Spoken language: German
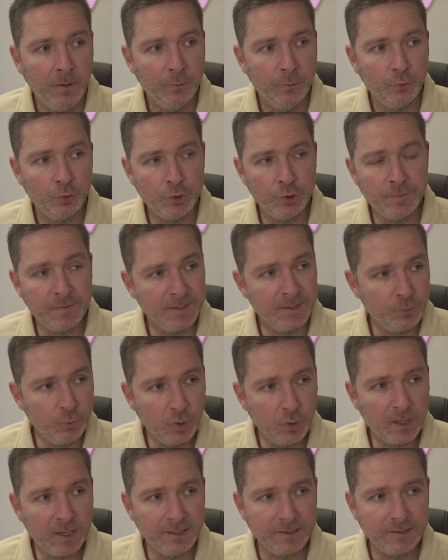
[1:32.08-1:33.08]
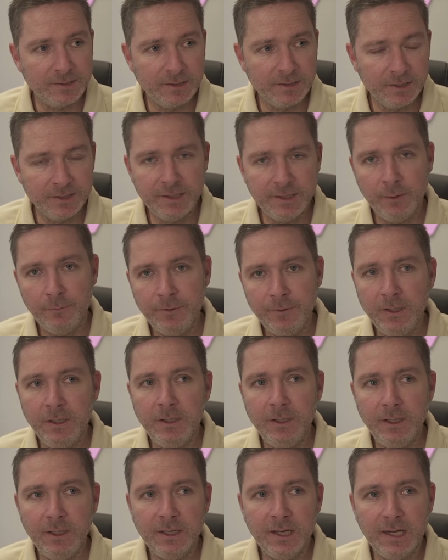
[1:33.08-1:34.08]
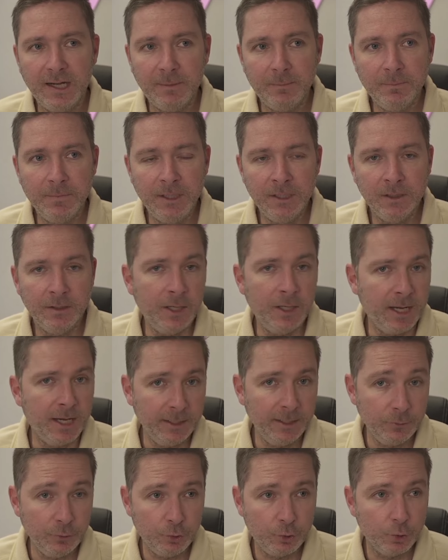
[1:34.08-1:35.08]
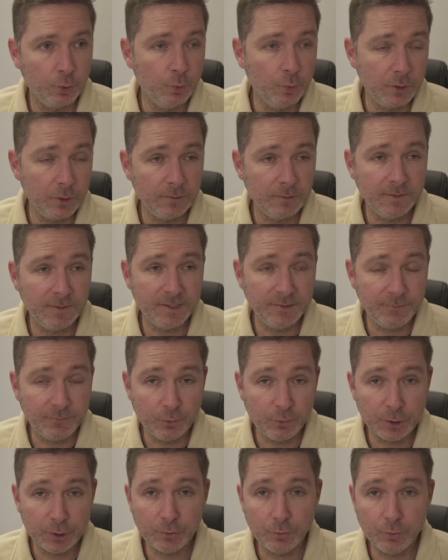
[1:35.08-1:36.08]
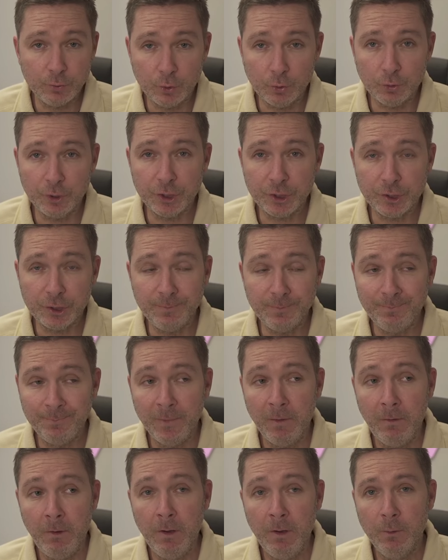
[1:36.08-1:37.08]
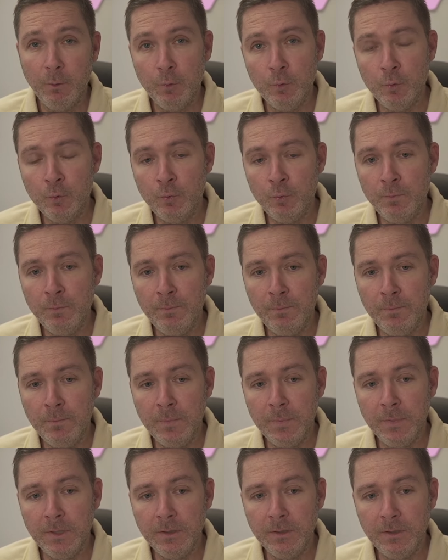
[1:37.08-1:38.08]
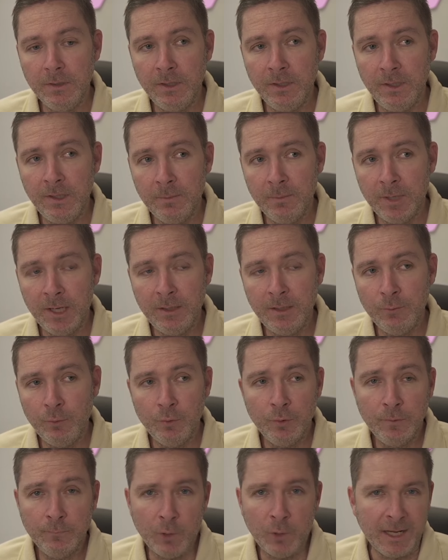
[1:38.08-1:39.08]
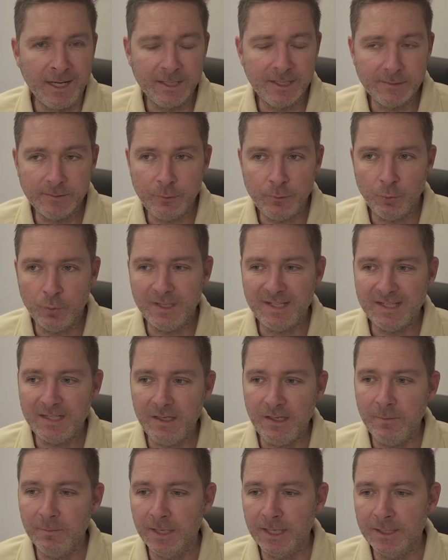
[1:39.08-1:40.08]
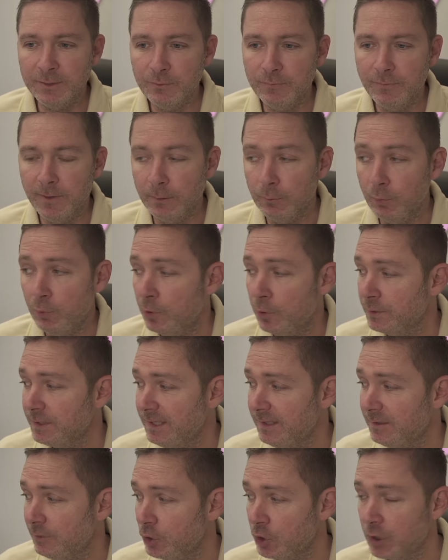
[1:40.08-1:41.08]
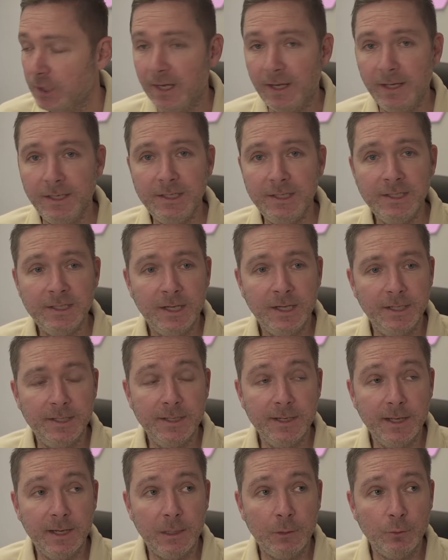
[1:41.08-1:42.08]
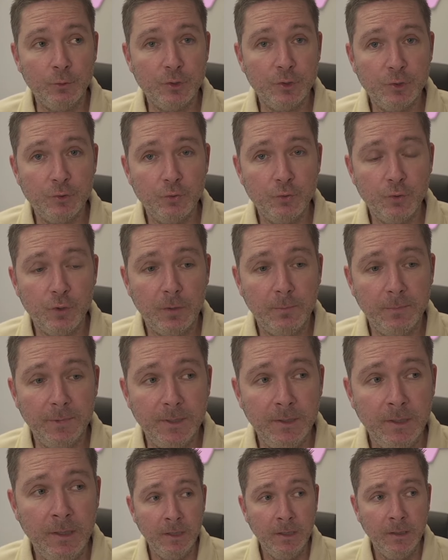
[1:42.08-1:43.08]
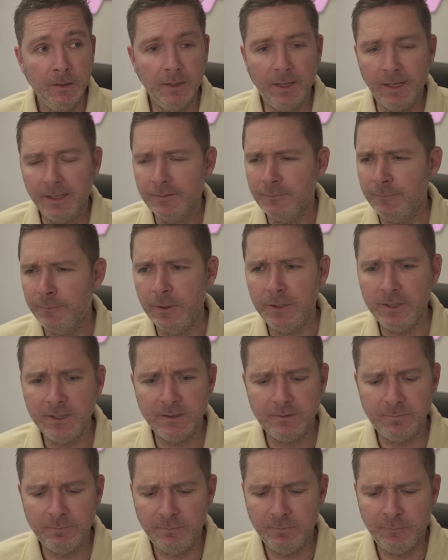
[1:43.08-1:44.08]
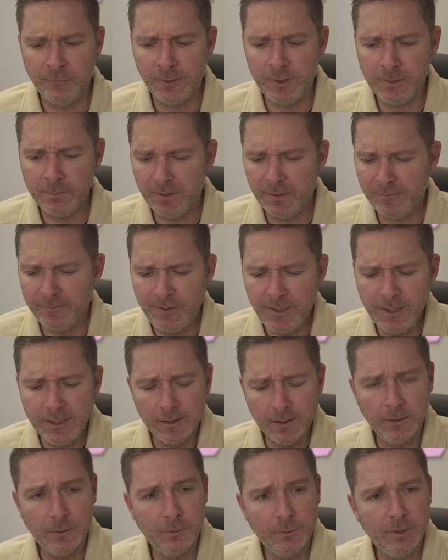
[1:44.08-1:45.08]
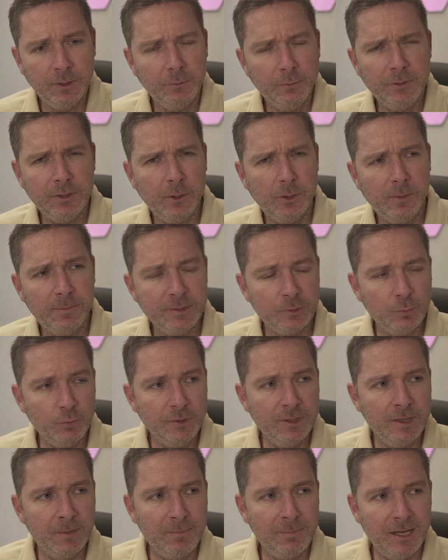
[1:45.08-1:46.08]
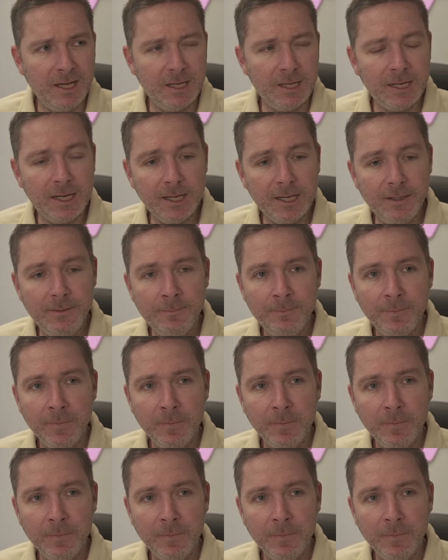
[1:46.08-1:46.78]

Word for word: Und zwar so krass, dass sie auf die Idee kam, ihren eigenen Tod quasi vorzutäuschen, um eben irgendwo anders ein neues Leben anzufangen und aus diesen Streitigkeiten rauszukommen. also völlig, völlig perfider und natürlich auch abstruser Plan.